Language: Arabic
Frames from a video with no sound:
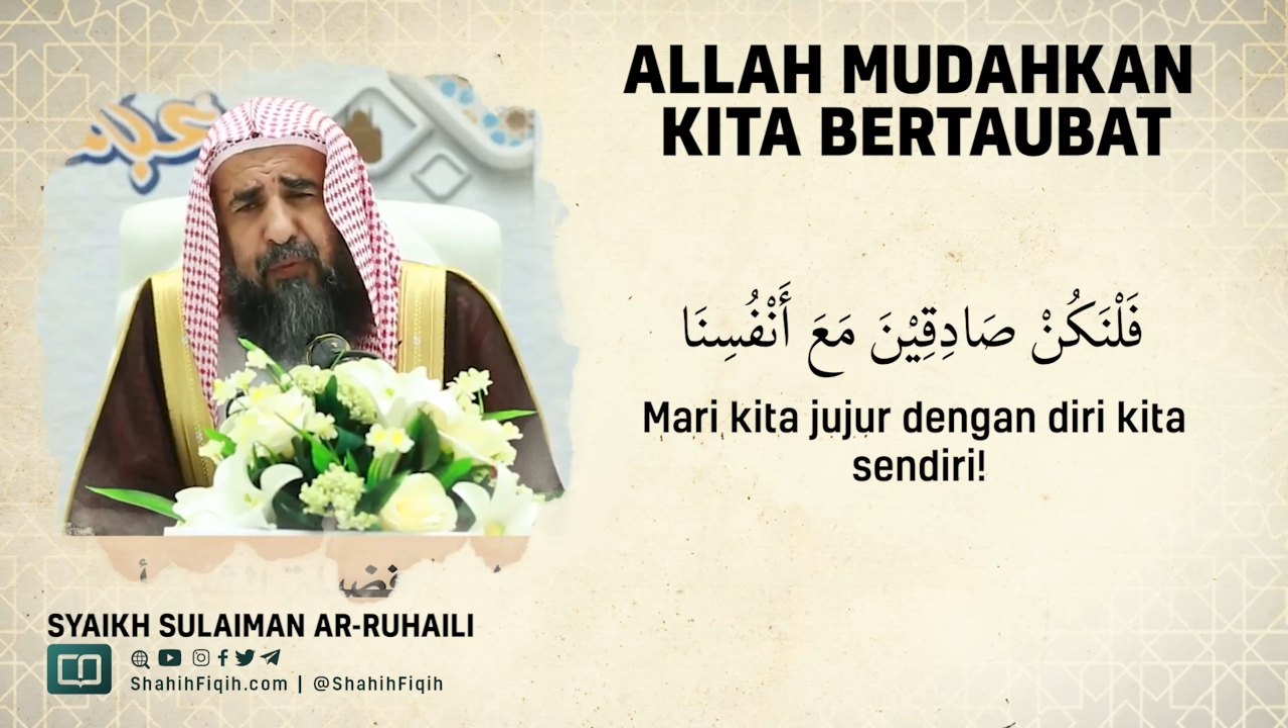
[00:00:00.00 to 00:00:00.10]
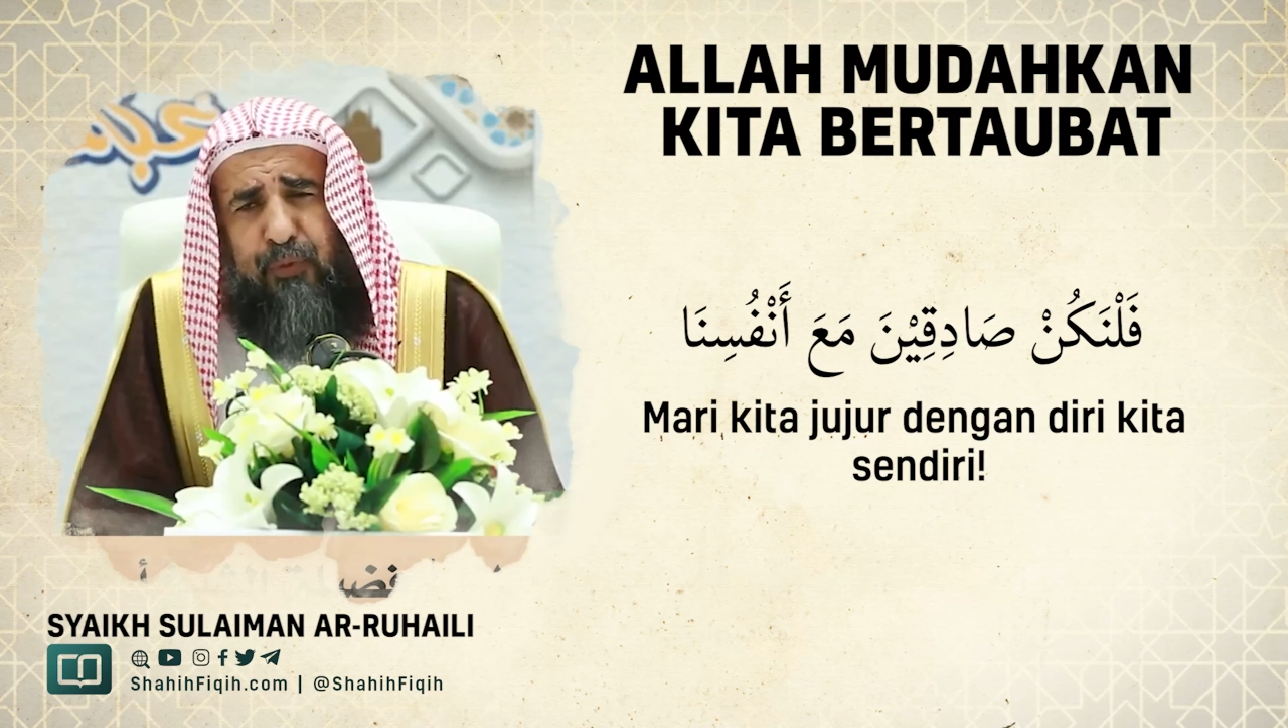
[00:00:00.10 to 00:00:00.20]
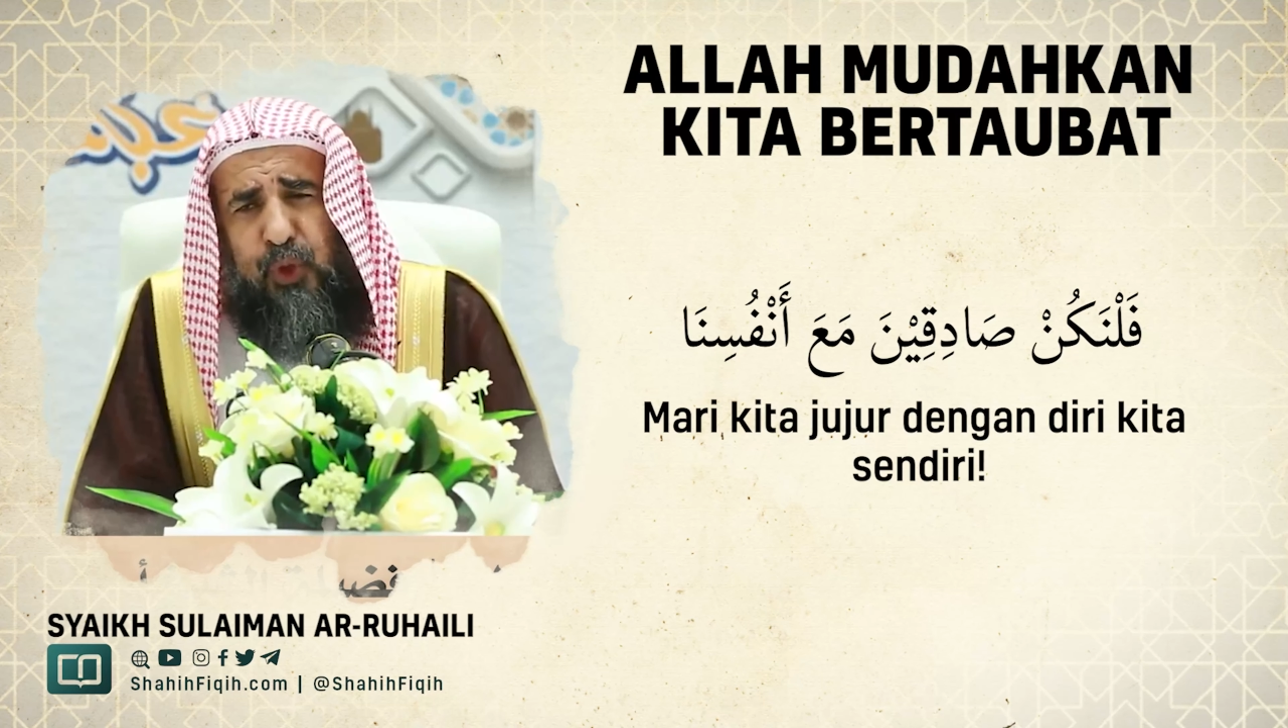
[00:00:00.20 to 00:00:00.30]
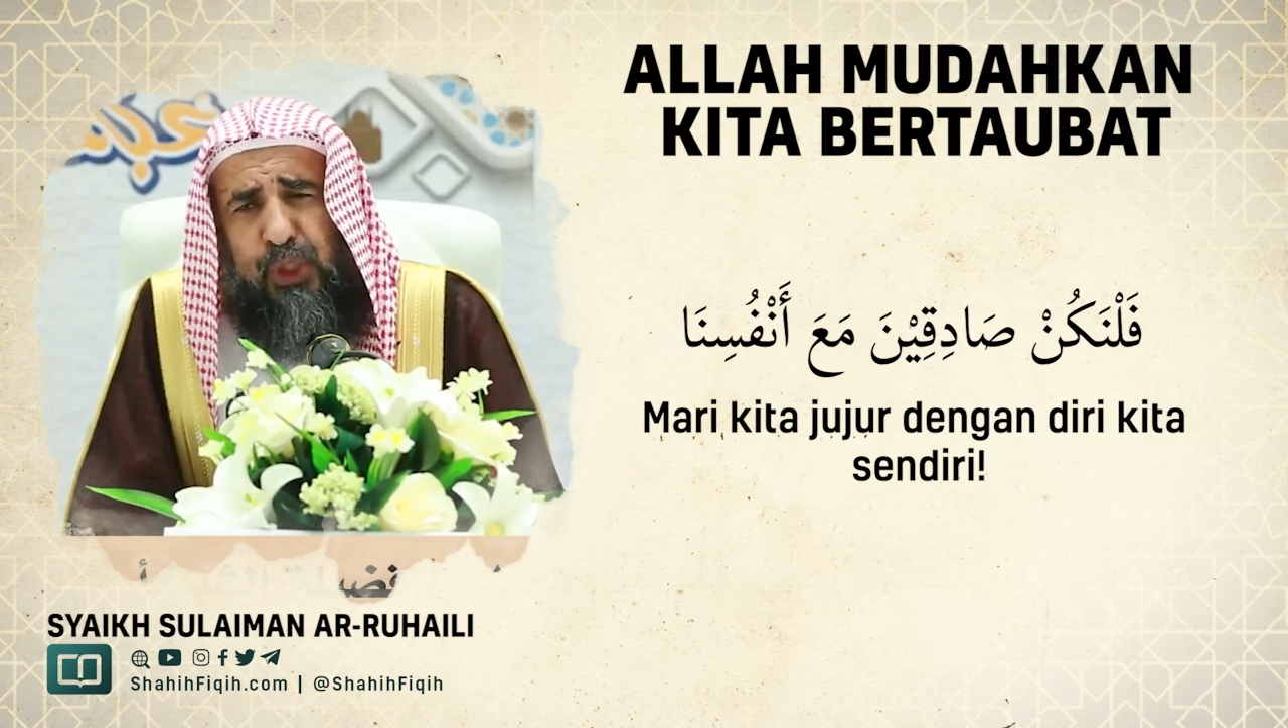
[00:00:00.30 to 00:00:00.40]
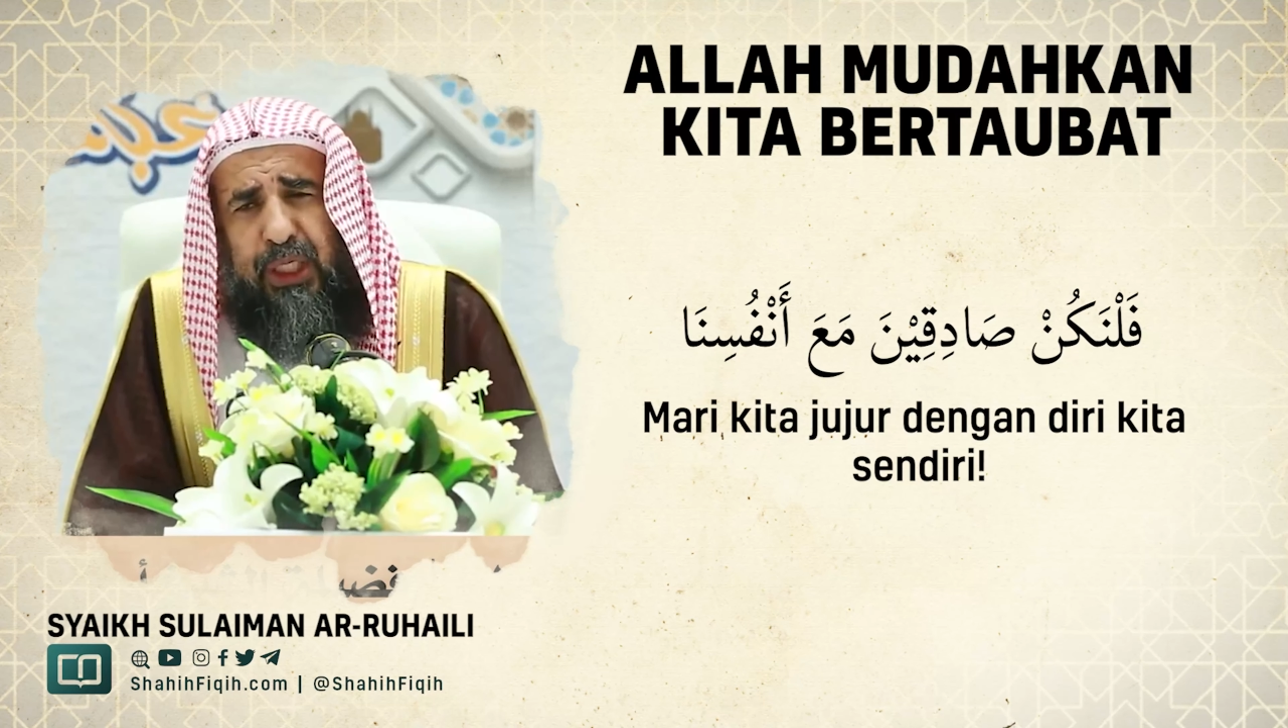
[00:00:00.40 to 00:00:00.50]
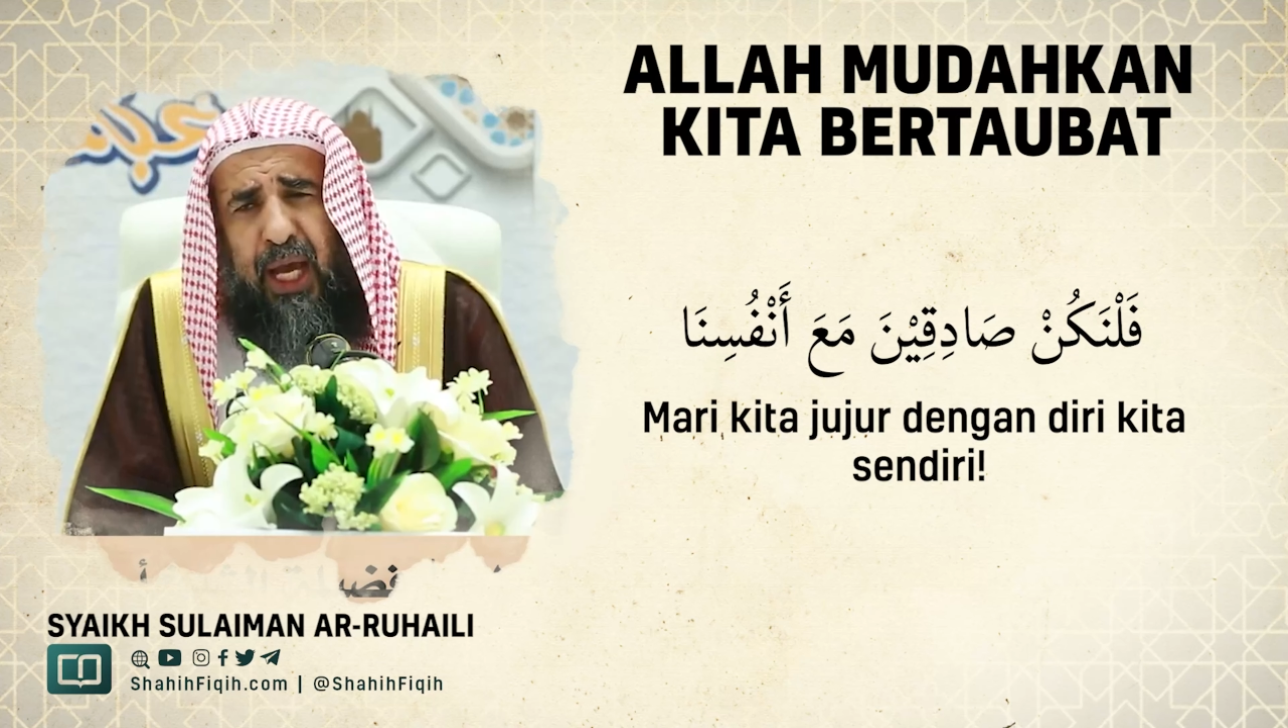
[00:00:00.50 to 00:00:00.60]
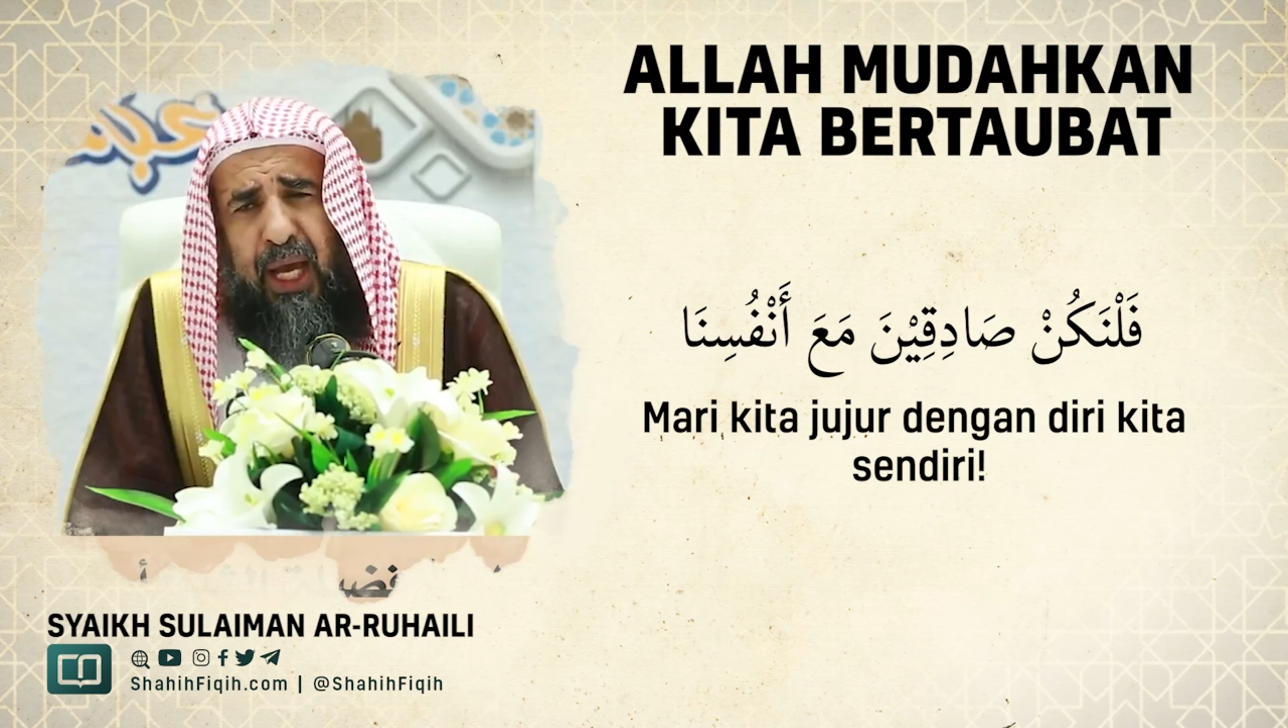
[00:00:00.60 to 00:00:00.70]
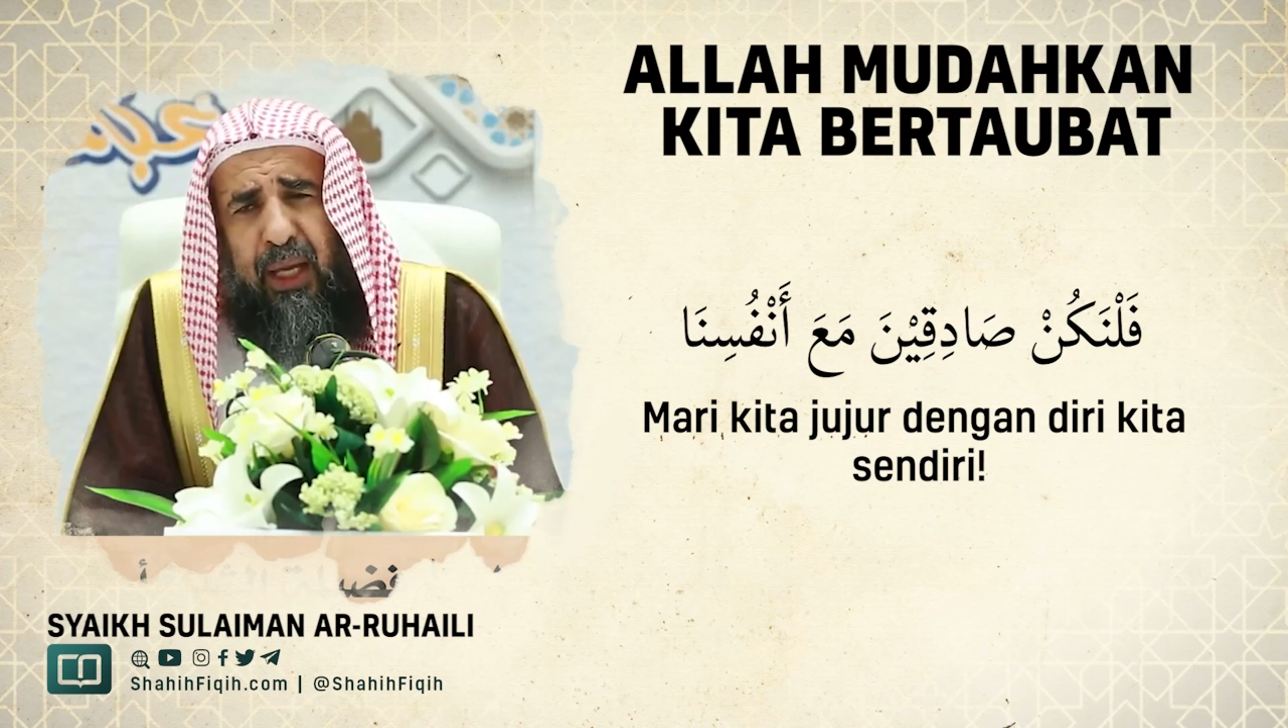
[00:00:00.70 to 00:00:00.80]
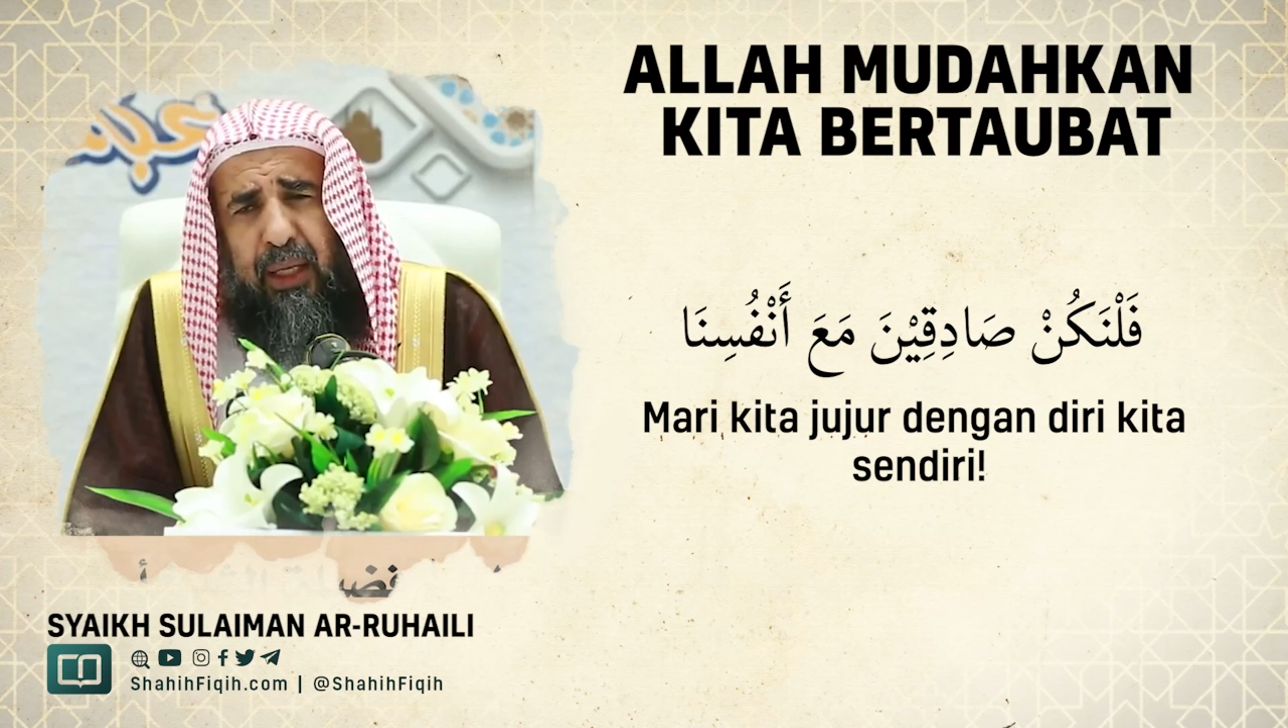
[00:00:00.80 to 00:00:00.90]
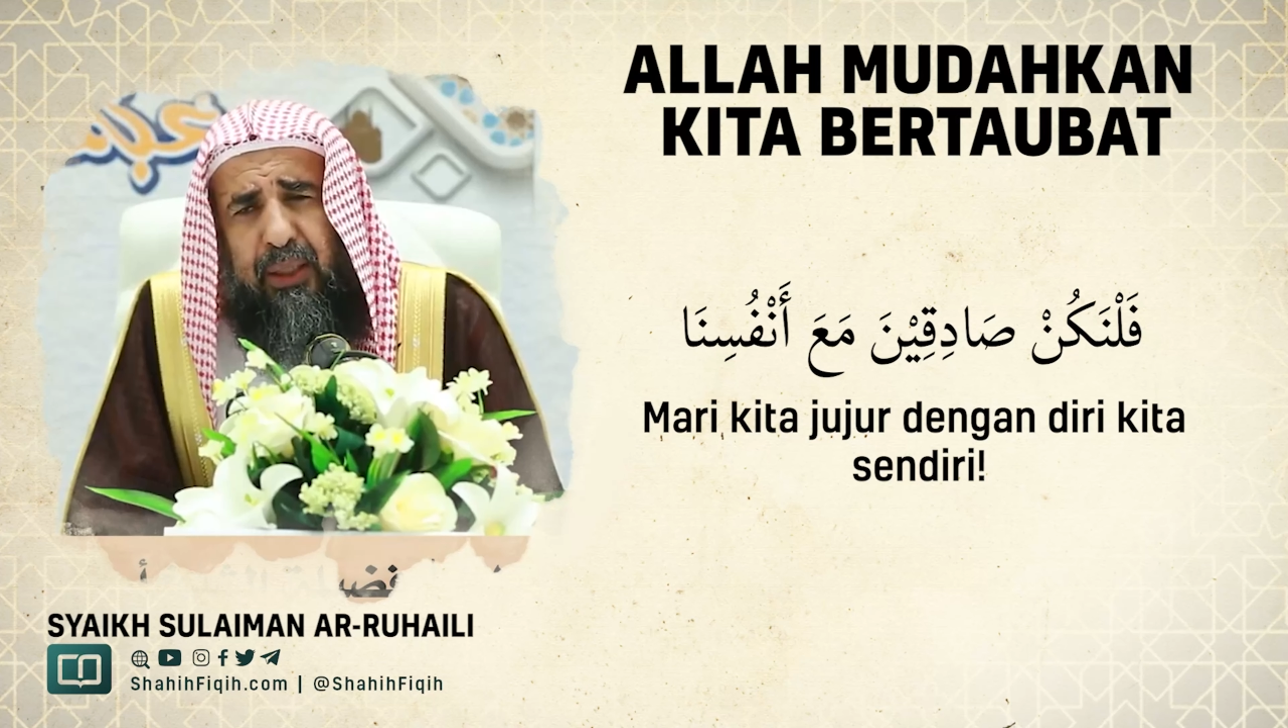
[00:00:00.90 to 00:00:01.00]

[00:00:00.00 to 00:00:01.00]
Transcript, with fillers: أنفسنا